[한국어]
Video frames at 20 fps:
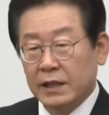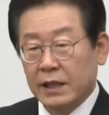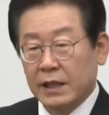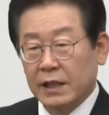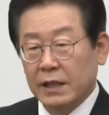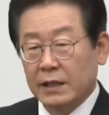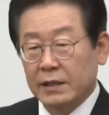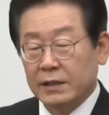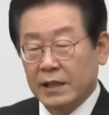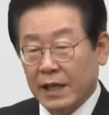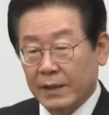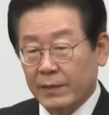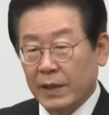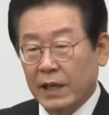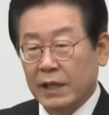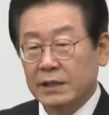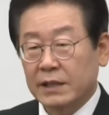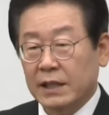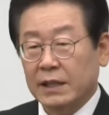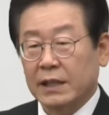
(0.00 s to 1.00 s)
아니라
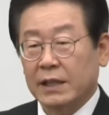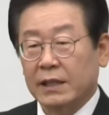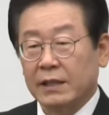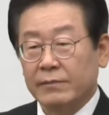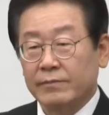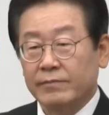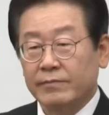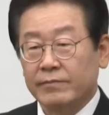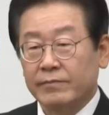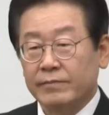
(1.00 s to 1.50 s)
사망자다.